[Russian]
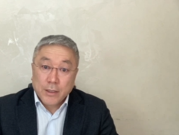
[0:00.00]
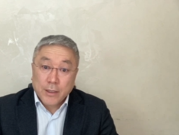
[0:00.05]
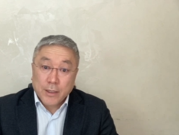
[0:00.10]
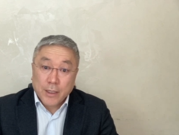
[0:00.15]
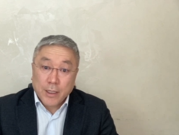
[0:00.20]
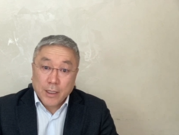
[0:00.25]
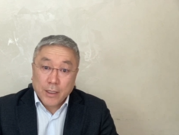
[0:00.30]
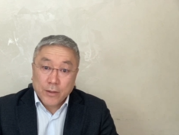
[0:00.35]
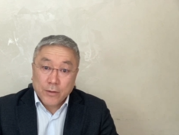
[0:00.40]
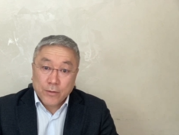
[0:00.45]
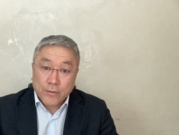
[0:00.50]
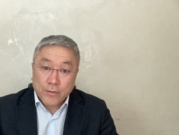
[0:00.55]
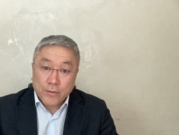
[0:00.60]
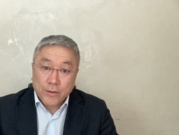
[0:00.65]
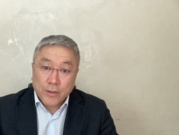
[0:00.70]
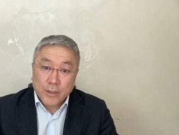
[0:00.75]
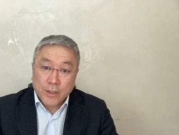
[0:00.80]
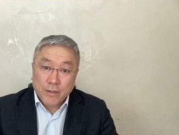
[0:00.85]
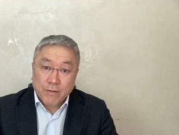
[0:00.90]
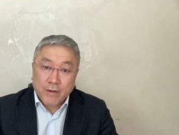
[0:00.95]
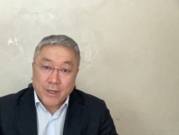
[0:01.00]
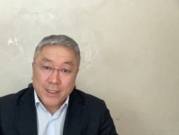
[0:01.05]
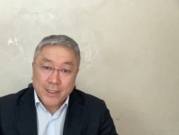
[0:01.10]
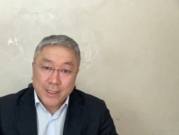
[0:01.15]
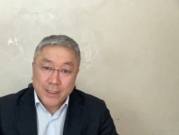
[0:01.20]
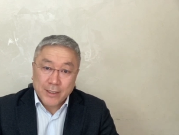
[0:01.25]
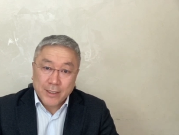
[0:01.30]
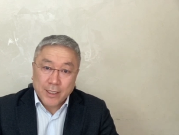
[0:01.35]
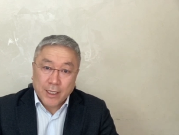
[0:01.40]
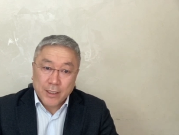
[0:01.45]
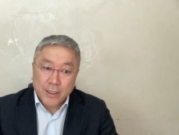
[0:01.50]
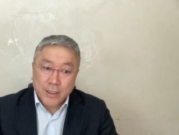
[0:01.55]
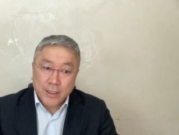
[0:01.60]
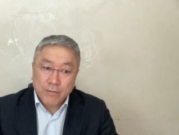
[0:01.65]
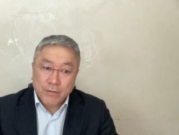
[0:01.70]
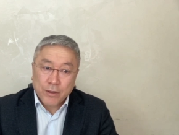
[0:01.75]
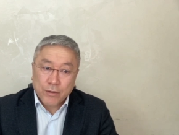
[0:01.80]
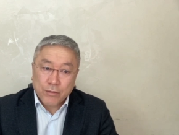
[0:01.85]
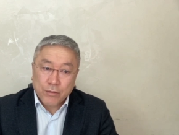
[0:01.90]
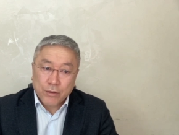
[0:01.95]
Для
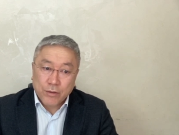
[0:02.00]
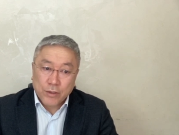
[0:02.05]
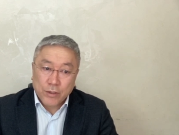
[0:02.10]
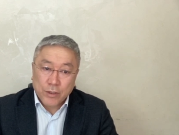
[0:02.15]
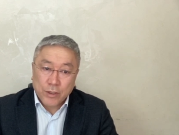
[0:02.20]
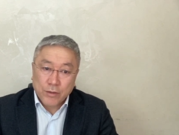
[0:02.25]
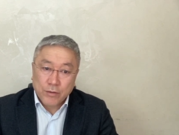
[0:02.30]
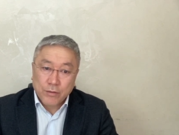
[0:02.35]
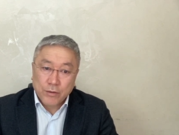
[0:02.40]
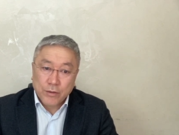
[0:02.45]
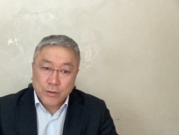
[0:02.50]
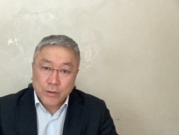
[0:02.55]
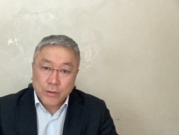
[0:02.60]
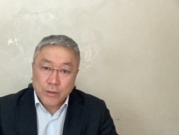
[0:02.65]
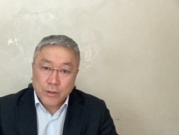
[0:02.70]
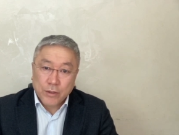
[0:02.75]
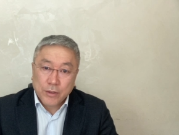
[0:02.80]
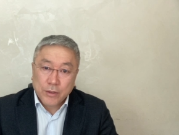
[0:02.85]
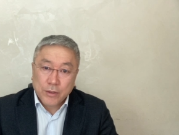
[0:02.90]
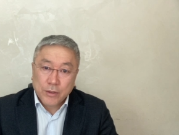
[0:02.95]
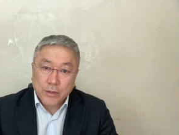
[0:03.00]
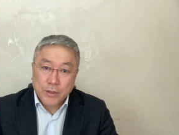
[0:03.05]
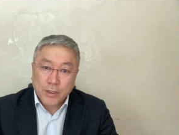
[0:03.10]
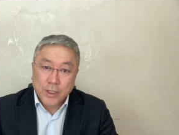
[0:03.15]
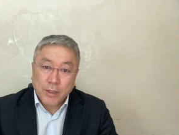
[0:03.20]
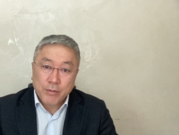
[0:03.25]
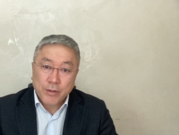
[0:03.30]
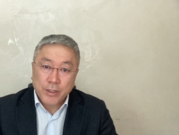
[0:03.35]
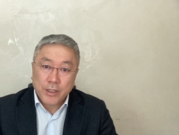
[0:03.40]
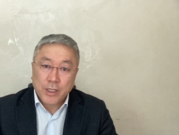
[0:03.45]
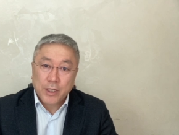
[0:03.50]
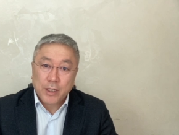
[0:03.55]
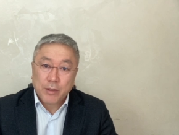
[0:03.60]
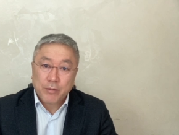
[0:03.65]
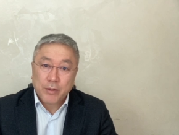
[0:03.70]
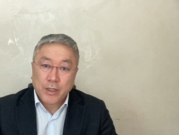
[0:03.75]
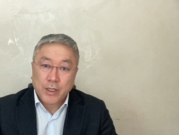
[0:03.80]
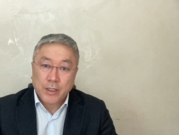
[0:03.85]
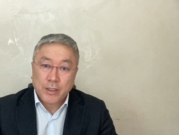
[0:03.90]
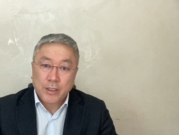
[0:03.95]
студентов-казахстанцев, которые живут за
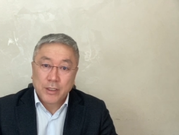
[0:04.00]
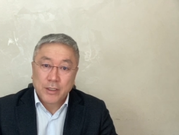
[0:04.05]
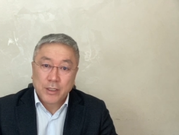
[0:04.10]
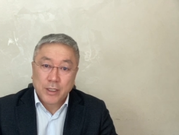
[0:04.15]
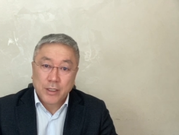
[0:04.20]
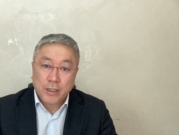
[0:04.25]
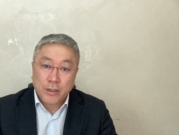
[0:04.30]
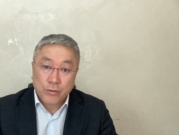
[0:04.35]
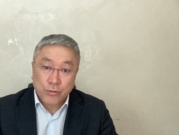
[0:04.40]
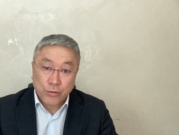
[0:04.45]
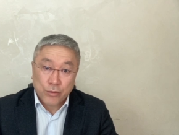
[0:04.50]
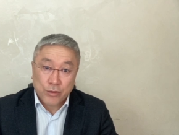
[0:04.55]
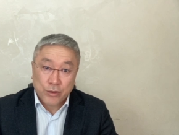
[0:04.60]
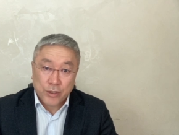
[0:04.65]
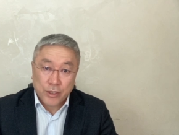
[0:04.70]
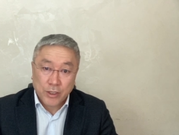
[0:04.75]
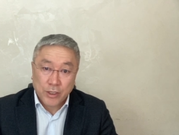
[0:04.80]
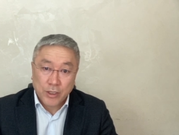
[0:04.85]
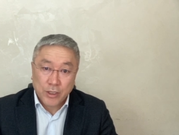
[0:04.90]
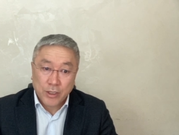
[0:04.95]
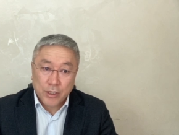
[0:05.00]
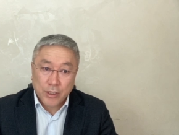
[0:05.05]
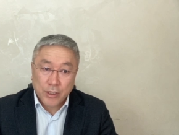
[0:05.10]
пределами Казахстана тоже.